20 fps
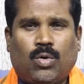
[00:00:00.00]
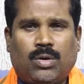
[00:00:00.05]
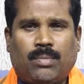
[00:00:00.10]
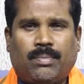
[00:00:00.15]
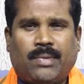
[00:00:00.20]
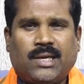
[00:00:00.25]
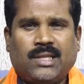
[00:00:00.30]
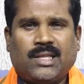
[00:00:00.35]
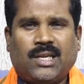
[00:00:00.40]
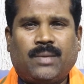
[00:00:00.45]
ஒரு
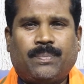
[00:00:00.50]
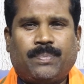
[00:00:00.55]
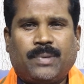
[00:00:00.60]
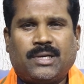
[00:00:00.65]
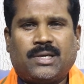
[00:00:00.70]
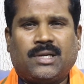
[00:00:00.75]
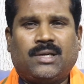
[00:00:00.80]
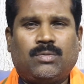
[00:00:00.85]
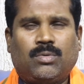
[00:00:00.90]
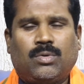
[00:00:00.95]
மனிதனை
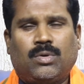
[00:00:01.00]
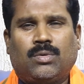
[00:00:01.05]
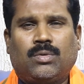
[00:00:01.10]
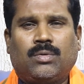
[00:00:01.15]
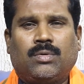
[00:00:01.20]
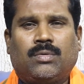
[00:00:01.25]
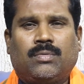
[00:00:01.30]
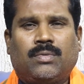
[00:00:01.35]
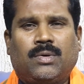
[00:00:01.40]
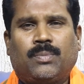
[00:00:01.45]
பற்றி ஒரு
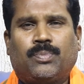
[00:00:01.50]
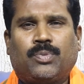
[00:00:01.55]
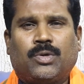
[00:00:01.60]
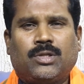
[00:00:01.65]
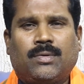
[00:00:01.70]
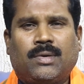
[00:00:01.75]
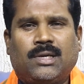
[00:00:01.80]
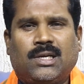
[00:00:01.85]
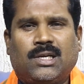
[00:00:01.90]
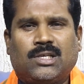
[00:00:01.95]

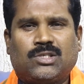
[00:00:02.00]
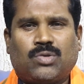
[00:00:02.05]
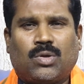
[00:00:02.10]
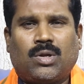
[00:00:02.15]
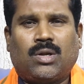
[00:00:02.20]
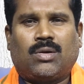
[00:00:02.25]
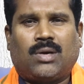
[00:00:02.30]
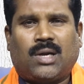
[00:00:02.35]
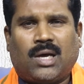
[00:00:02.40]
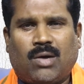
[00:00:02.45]
பொது வழியில்
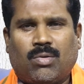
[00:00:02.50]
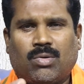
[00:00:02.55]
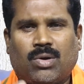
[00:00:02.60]
சொல்லணும்னா